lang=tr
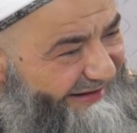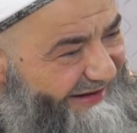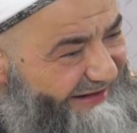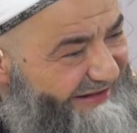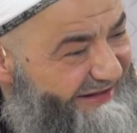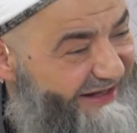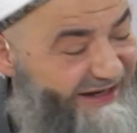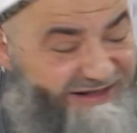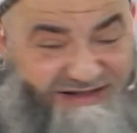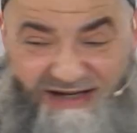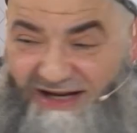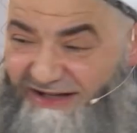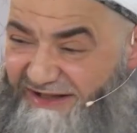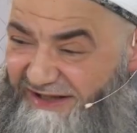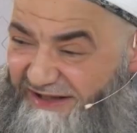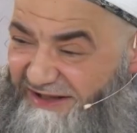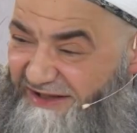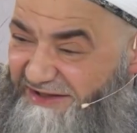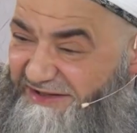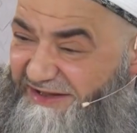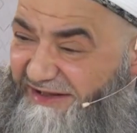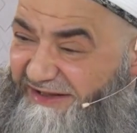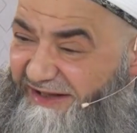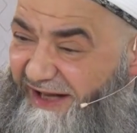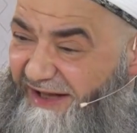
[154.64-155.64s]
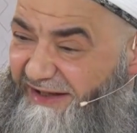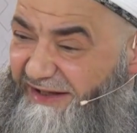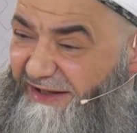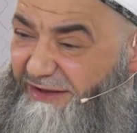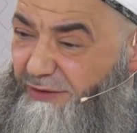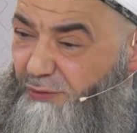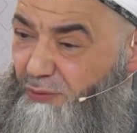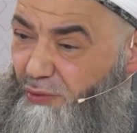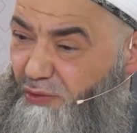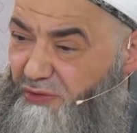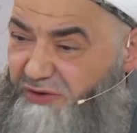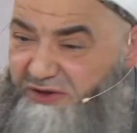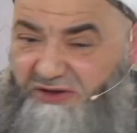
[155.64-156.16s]
Gecenin ikisinde
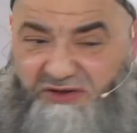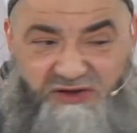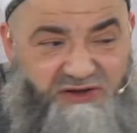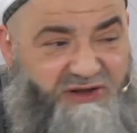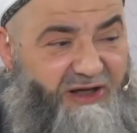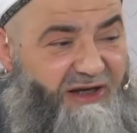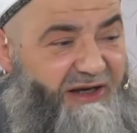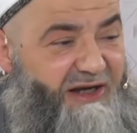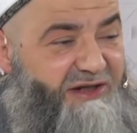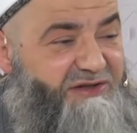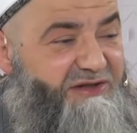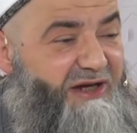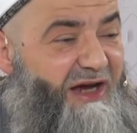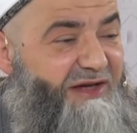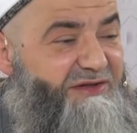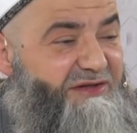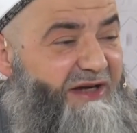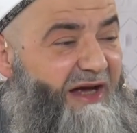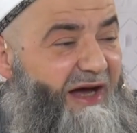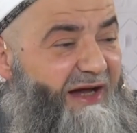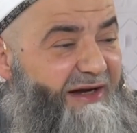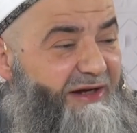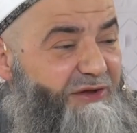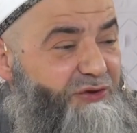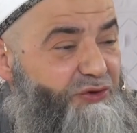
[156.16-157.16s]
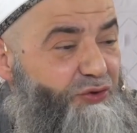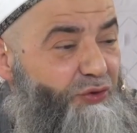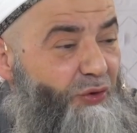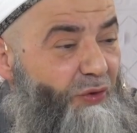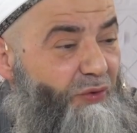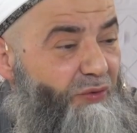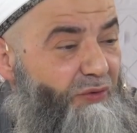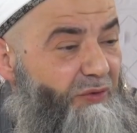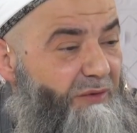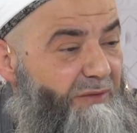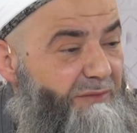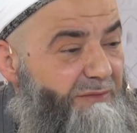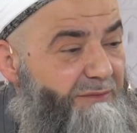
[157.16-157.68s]
git, yüz kişiden aşağı ziyaretçi
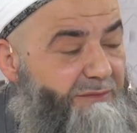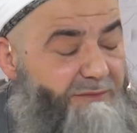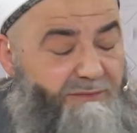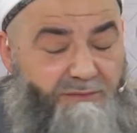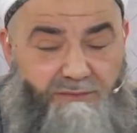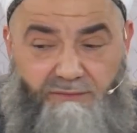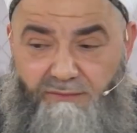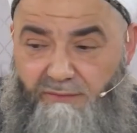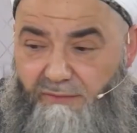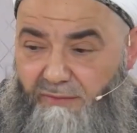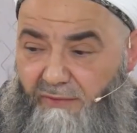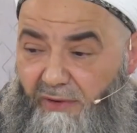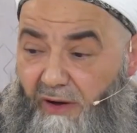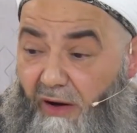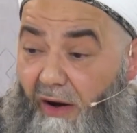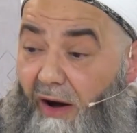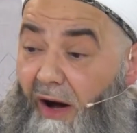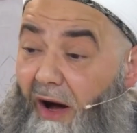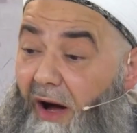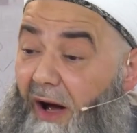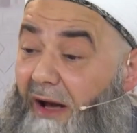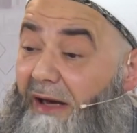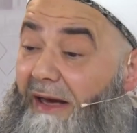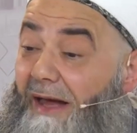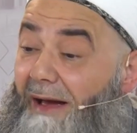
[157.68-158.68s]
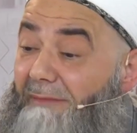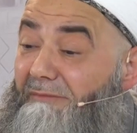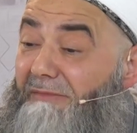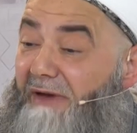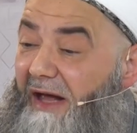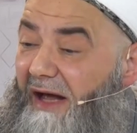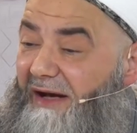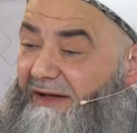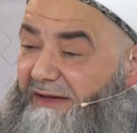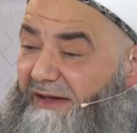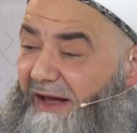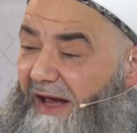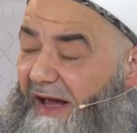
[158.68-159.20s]
yok.
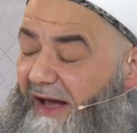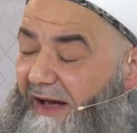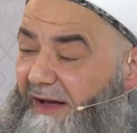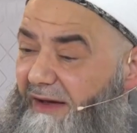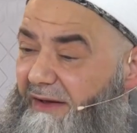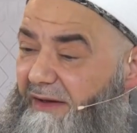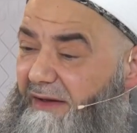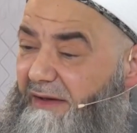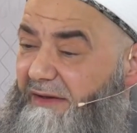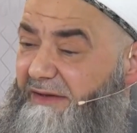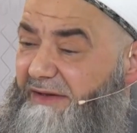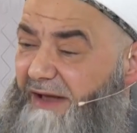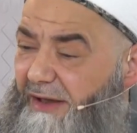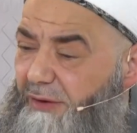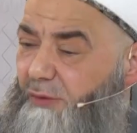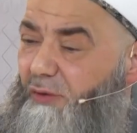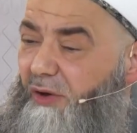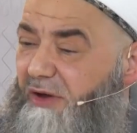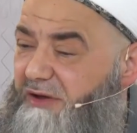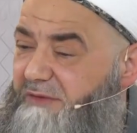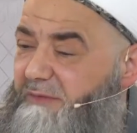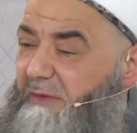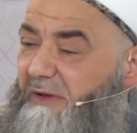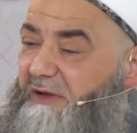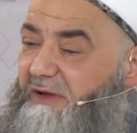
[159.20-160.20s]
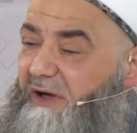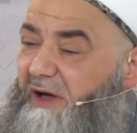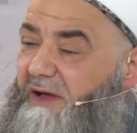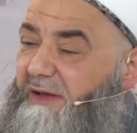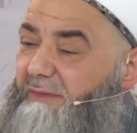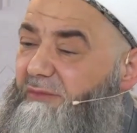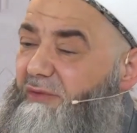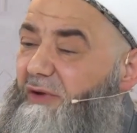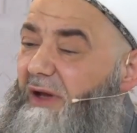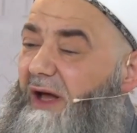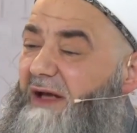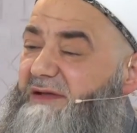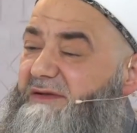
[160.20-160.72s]
Alemlerde. Ne diyor İsmet
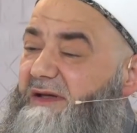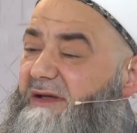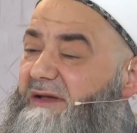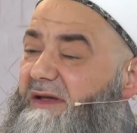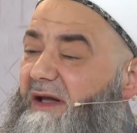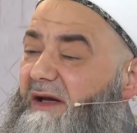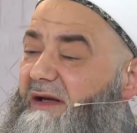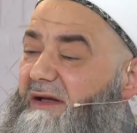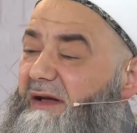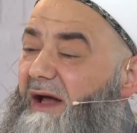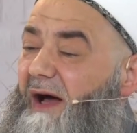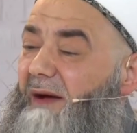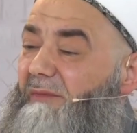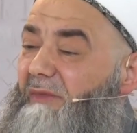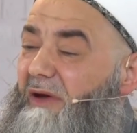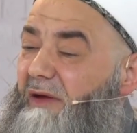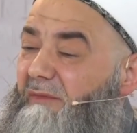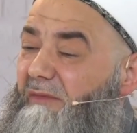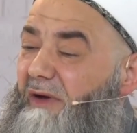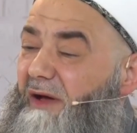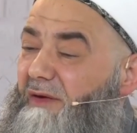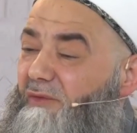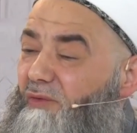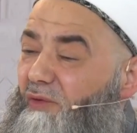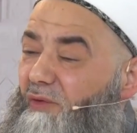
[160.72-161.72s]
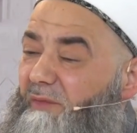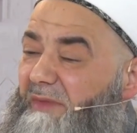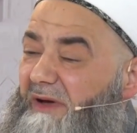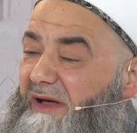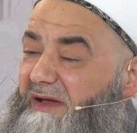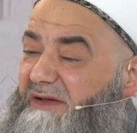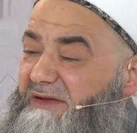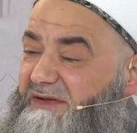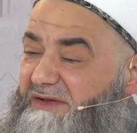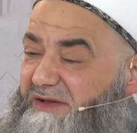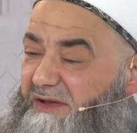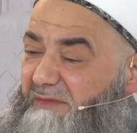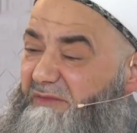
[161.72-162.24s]
Garibullah Hazretleri Name-i
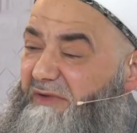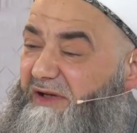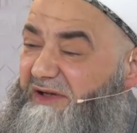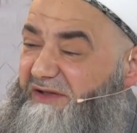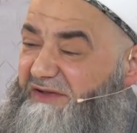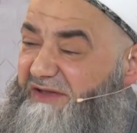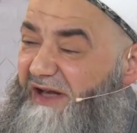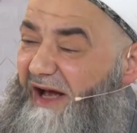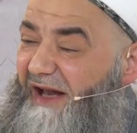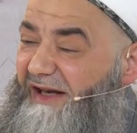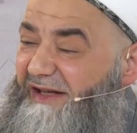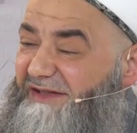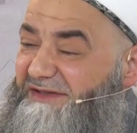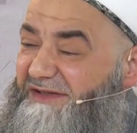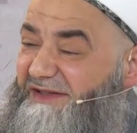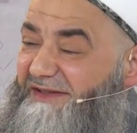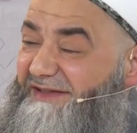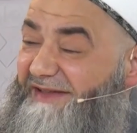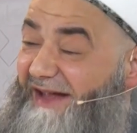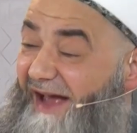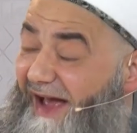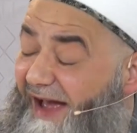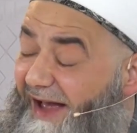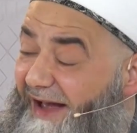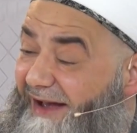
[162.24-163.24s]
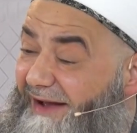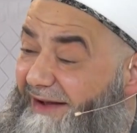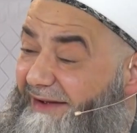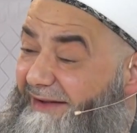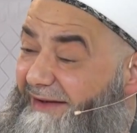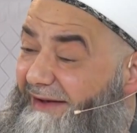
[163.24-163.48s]
Merhube isimli risalesinde?